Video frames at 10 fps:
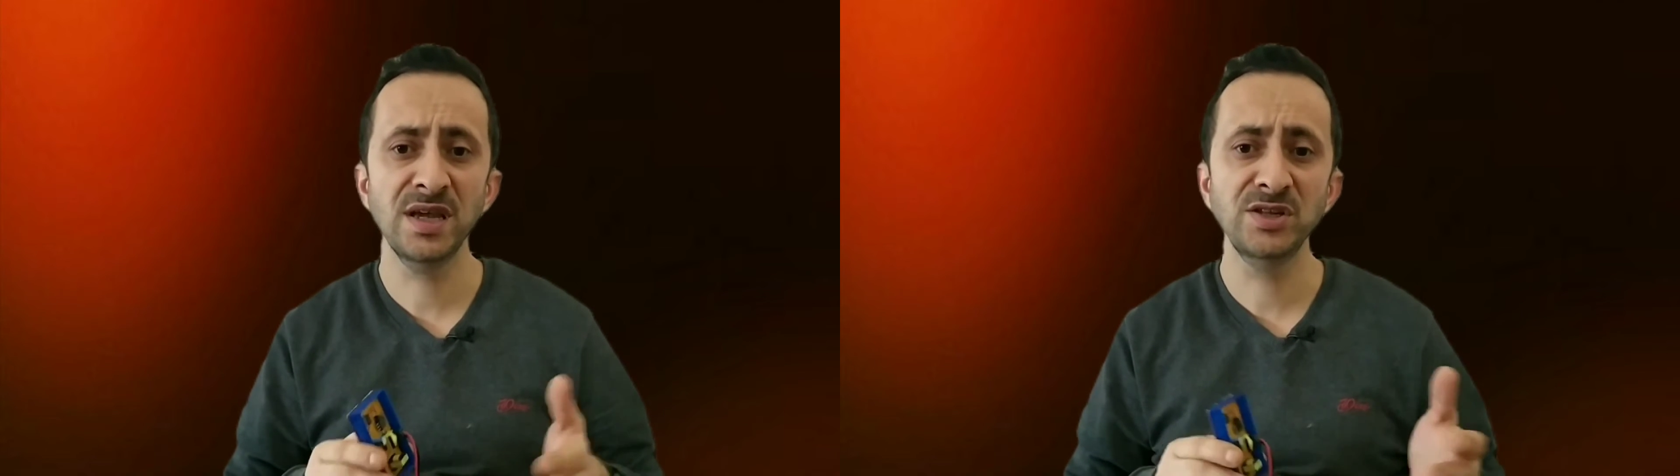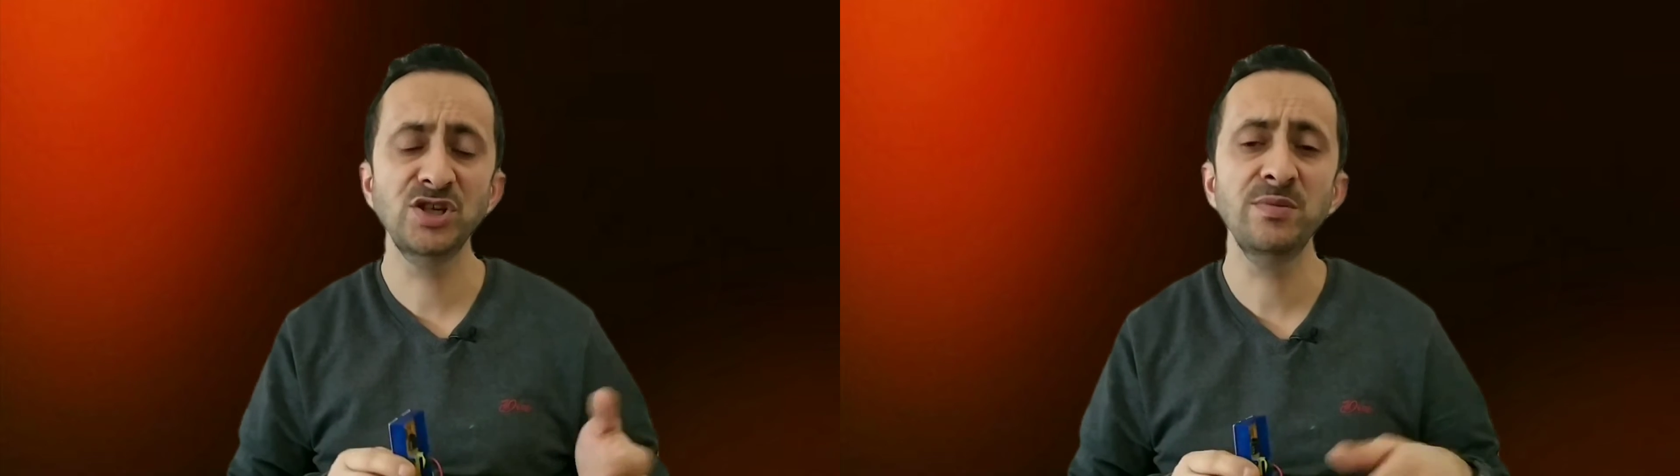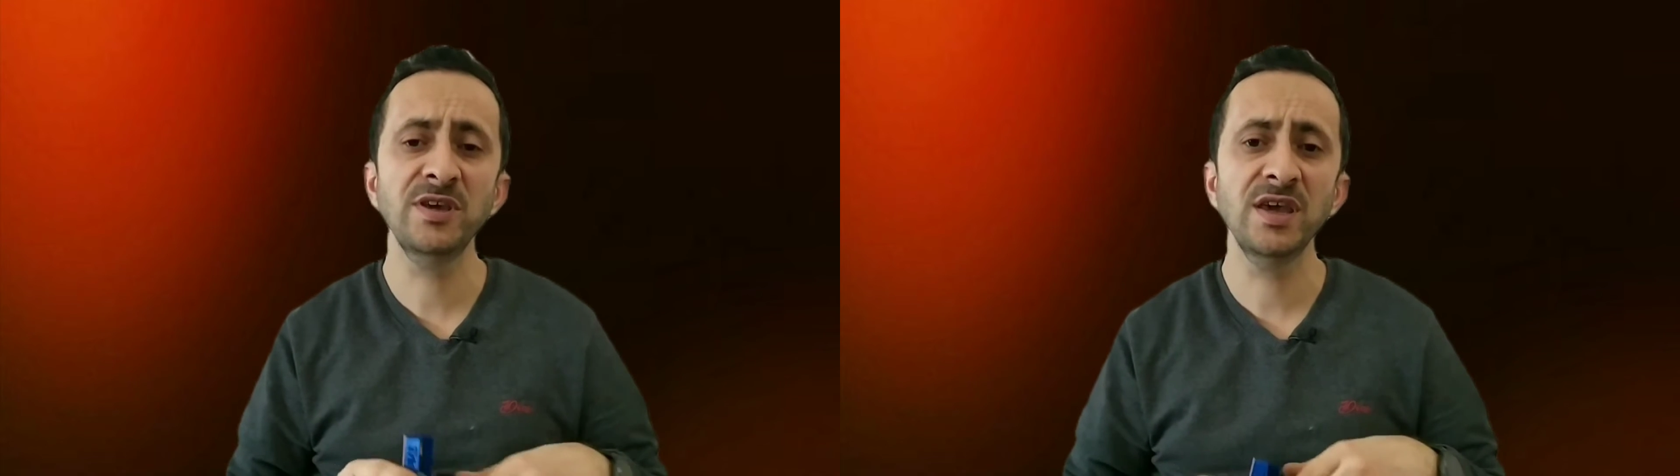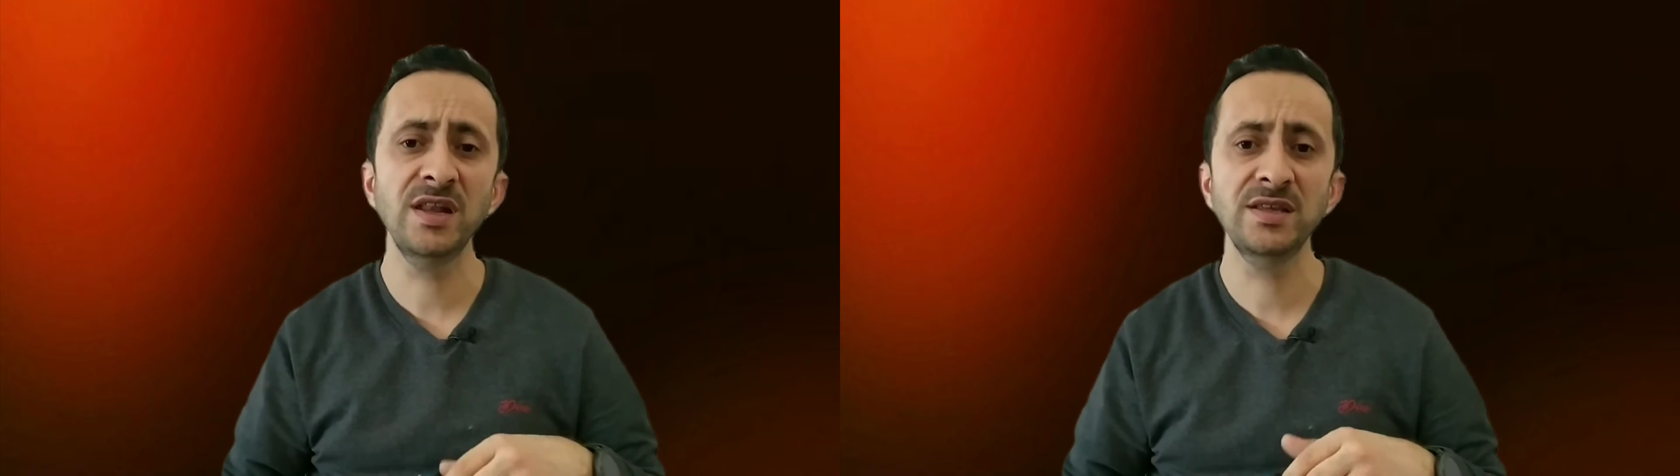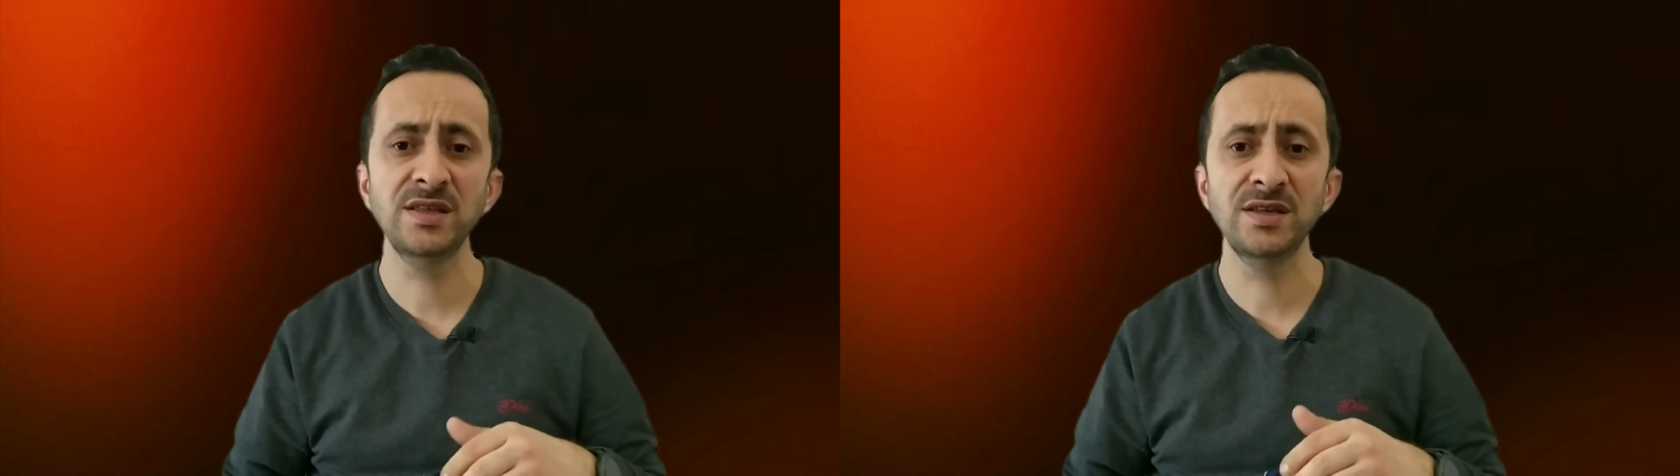Yani şebeke
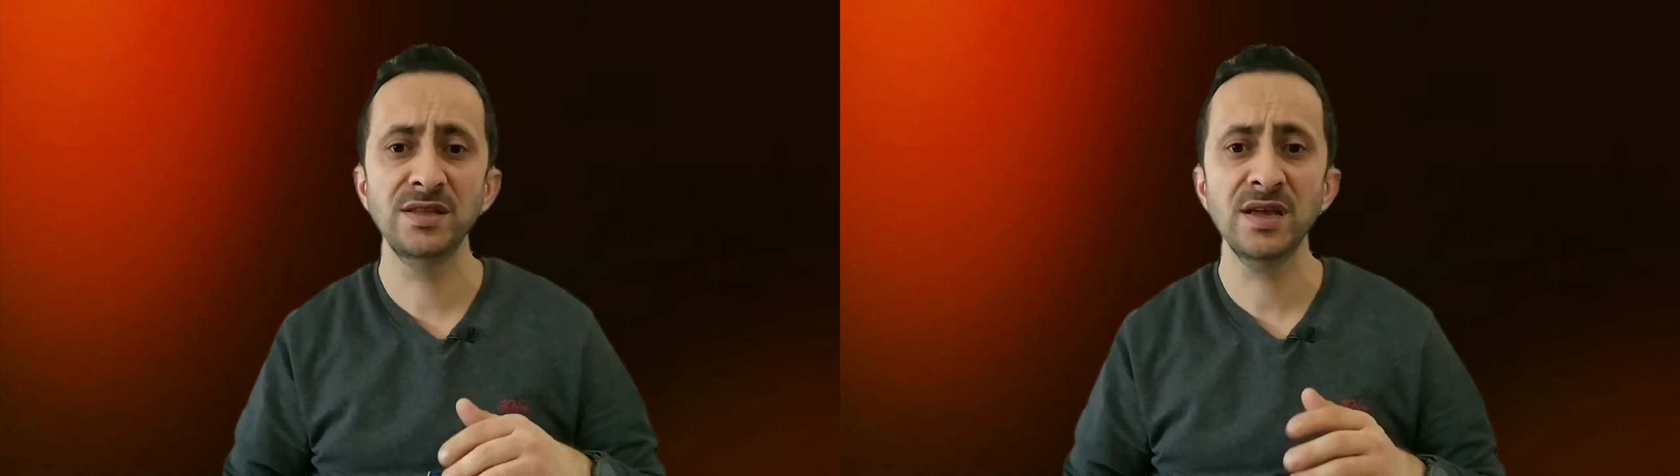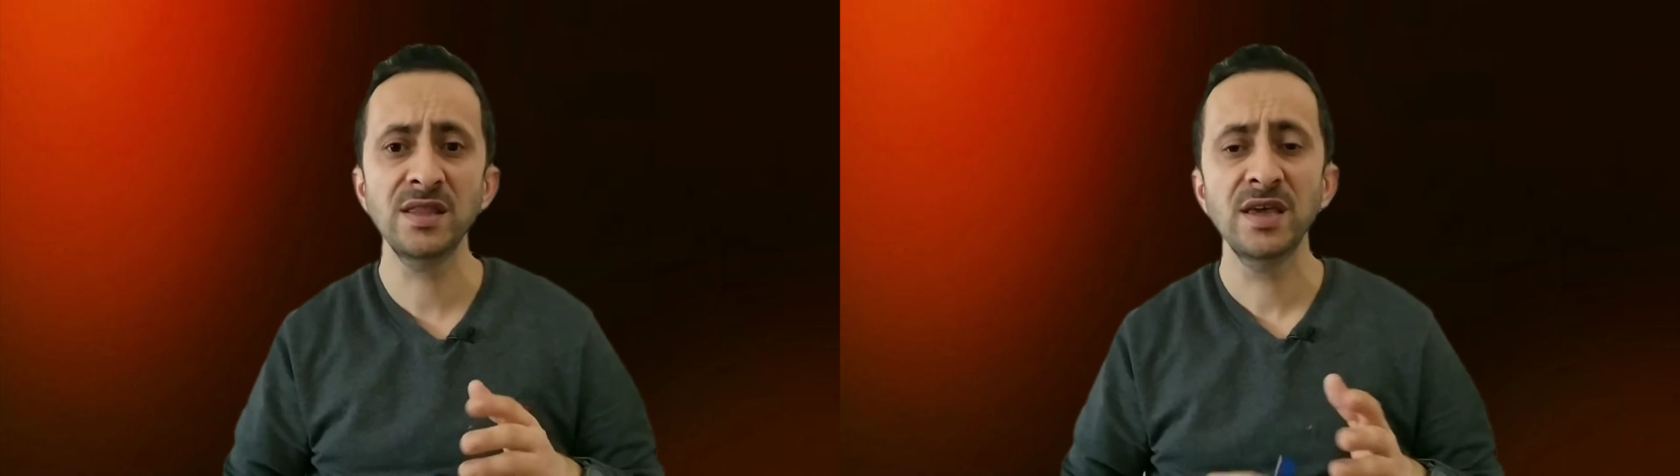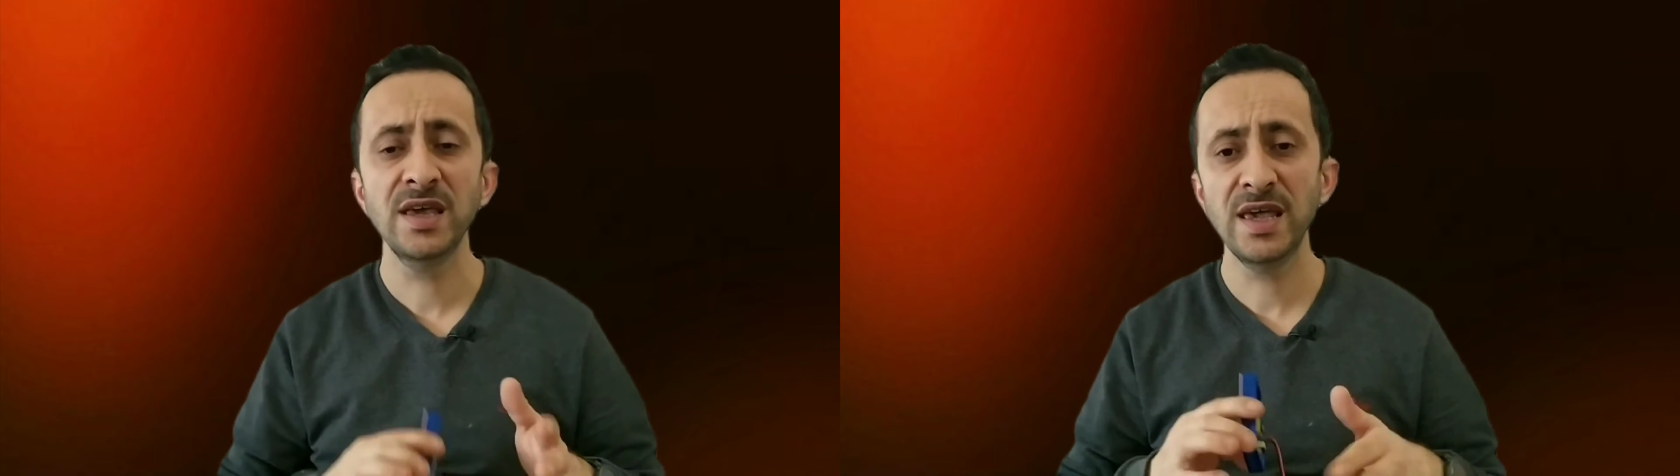elektriğinden